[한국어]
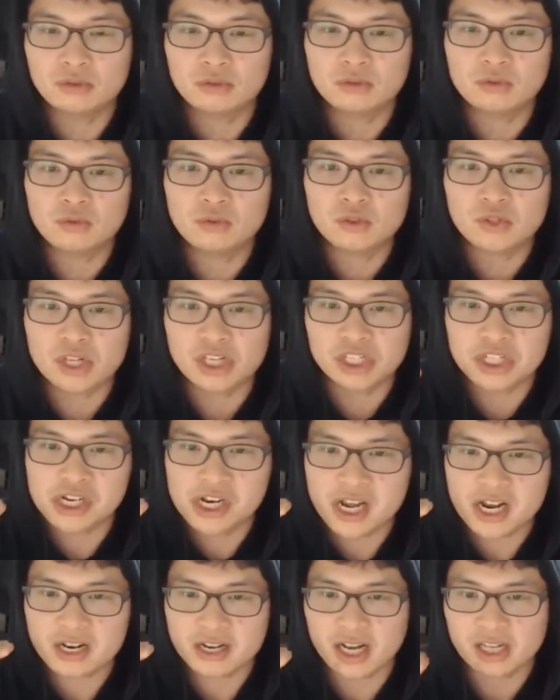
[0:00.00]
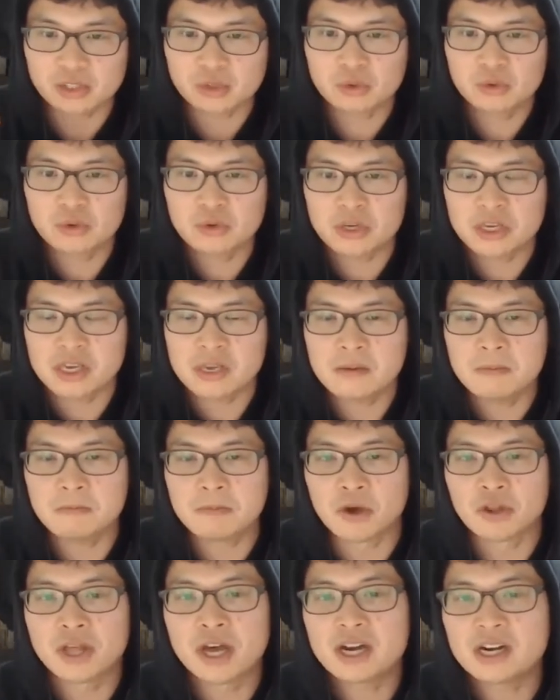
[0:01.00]
수준의 신뢰를 가지고 이
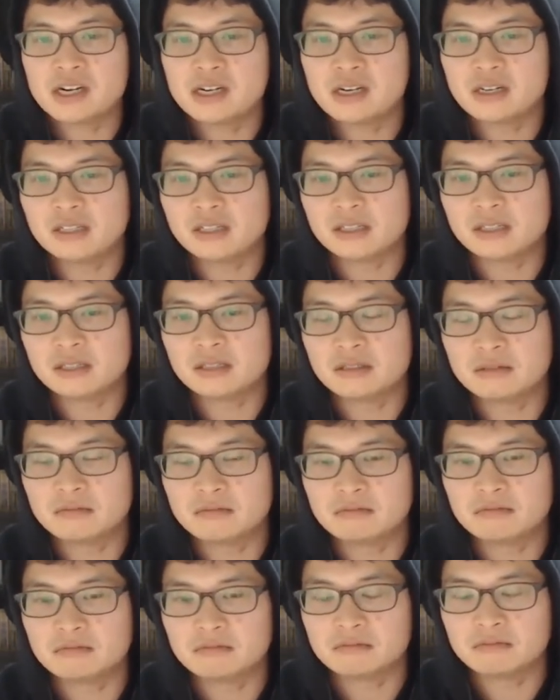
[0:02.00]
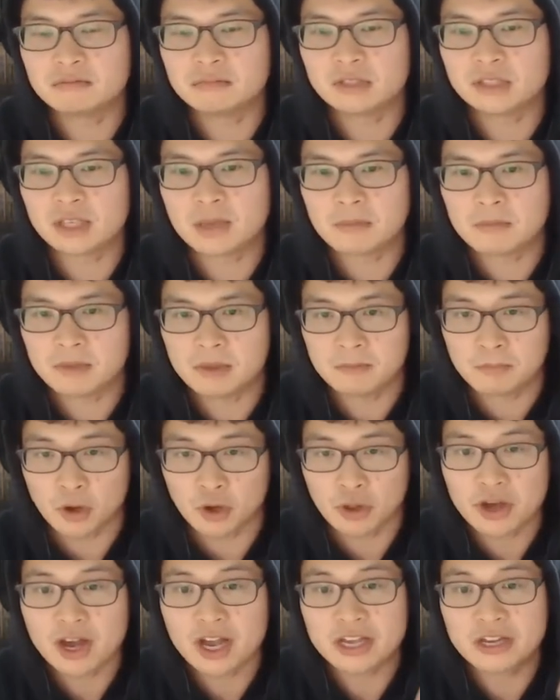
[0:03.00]
변화를 이제 이
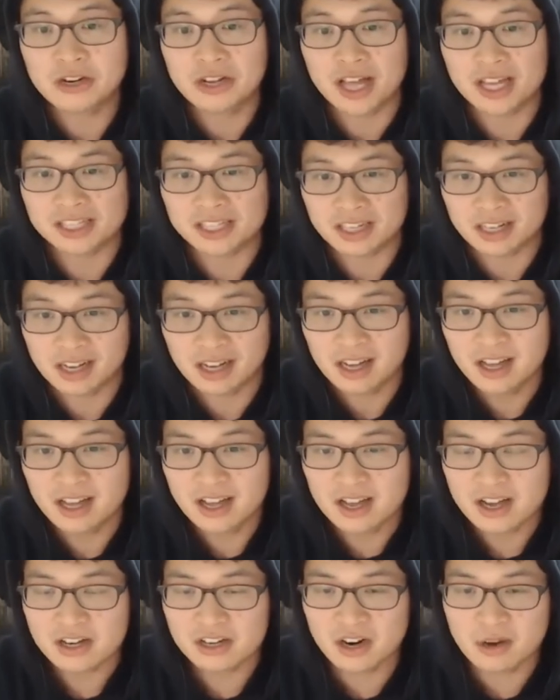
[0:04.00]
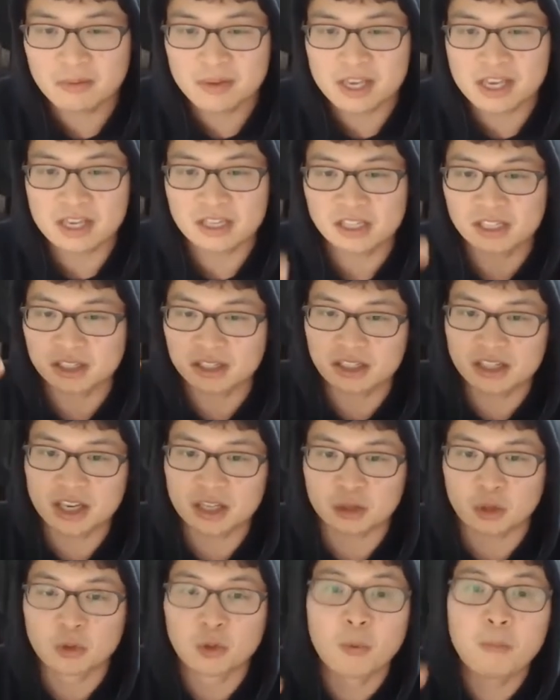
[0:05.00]
변화가 일어나잖아. 그러면 이,
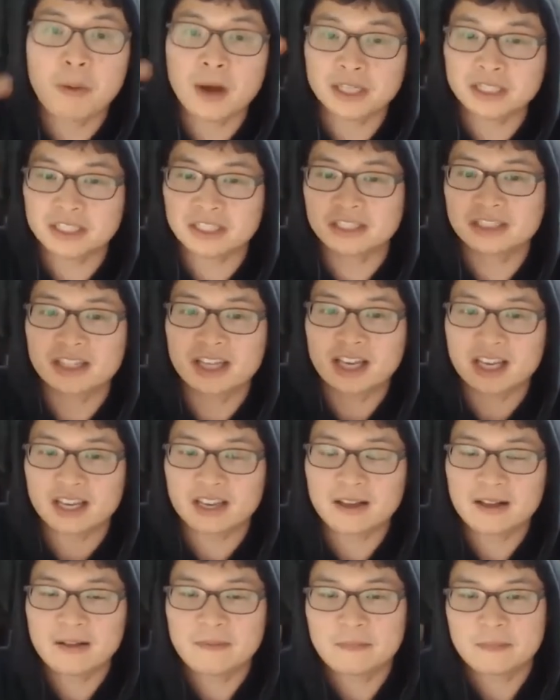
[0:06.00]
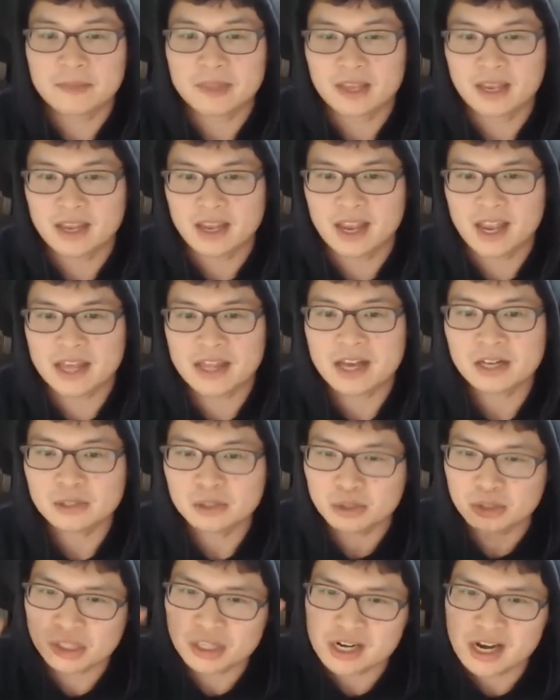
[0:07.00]
이게 더 높아지는데
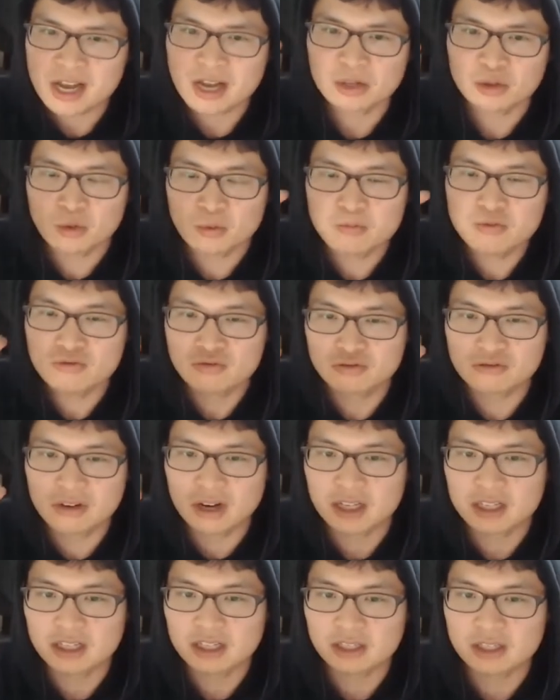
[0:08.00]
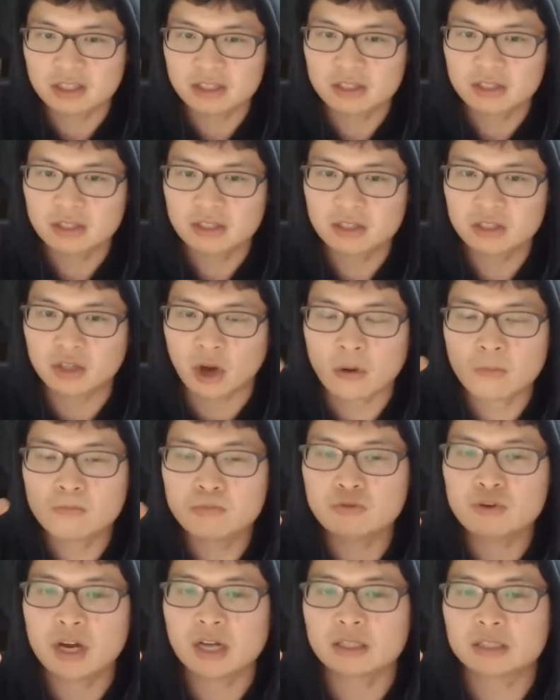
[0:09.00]
애당초 신뢰가 높은 국가는
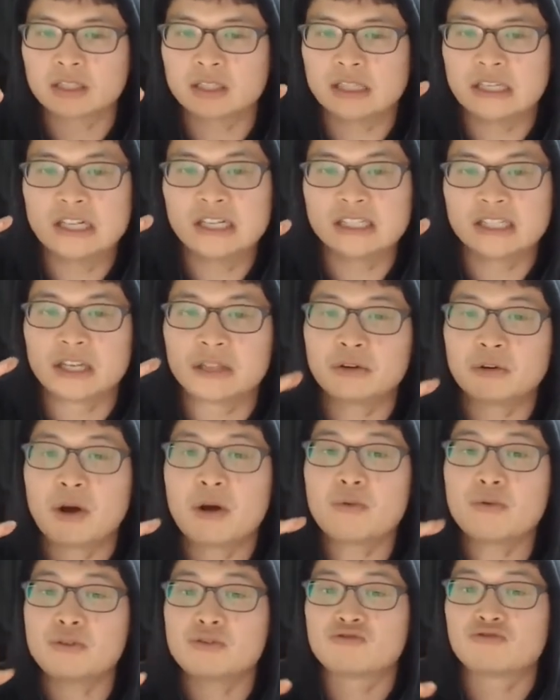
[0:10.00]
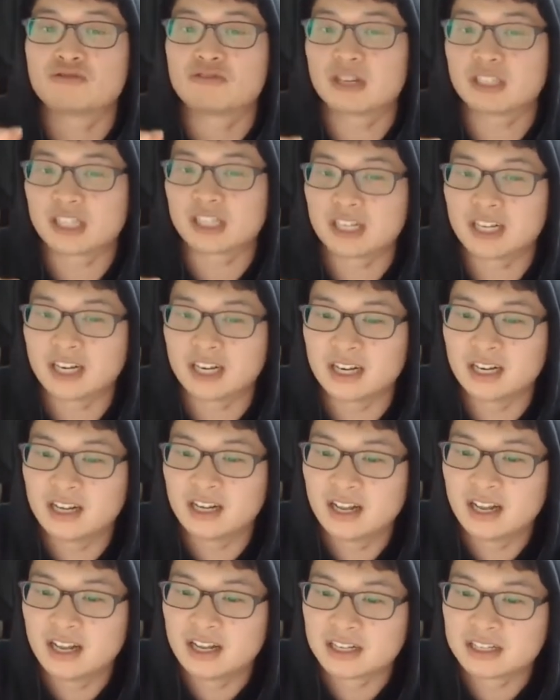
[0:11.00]
정부가 일을 제대로 하고 있는 국가잖아.
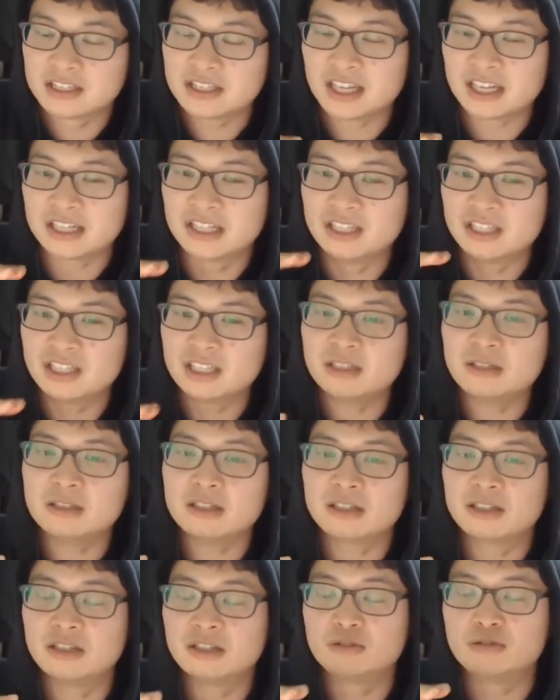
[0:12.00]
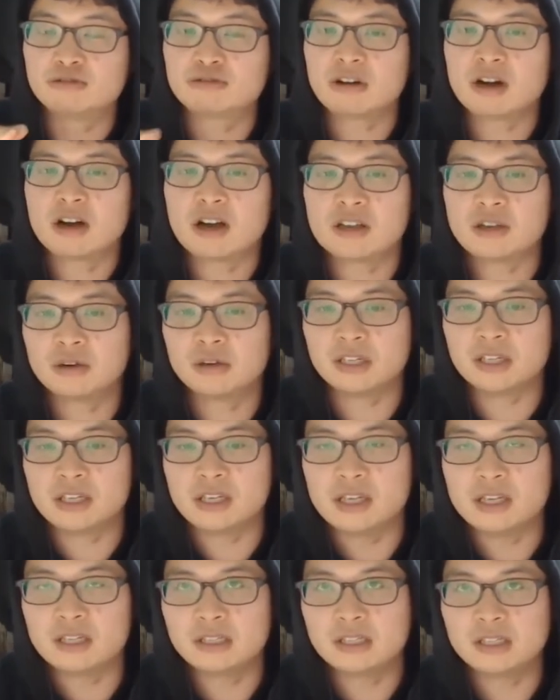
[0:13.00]
근데 그, 시, 그 국가가 이거
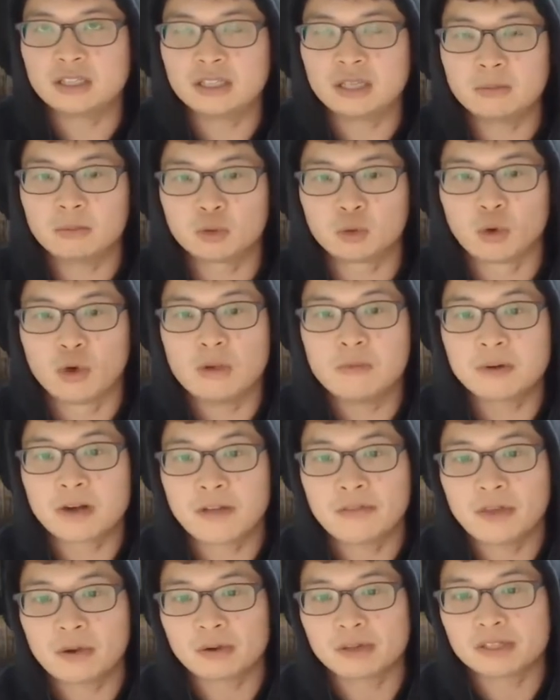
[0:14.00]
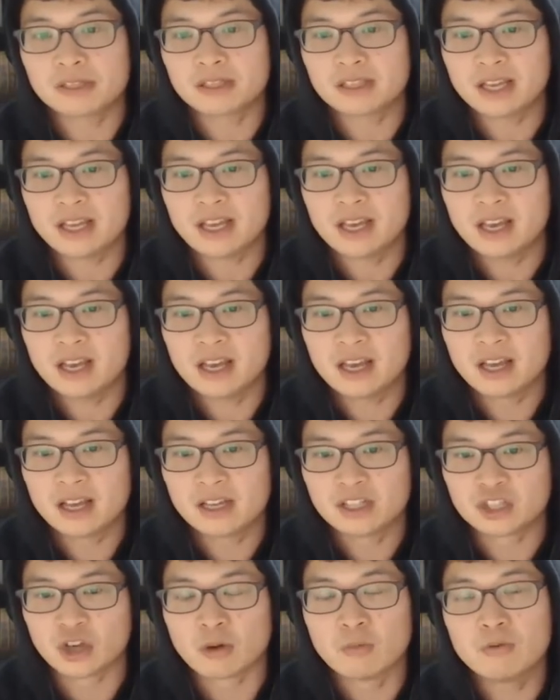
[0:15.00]
이 시스템을 도입을 한다고 했을 때
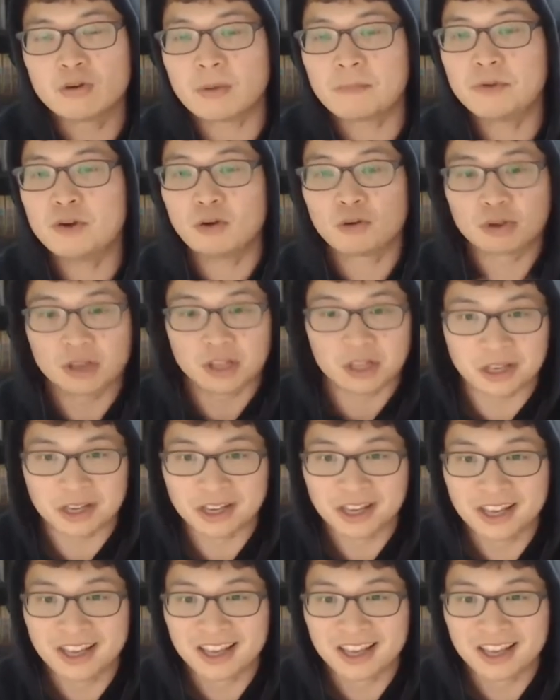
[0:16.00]
정부가 필요 없게 돼.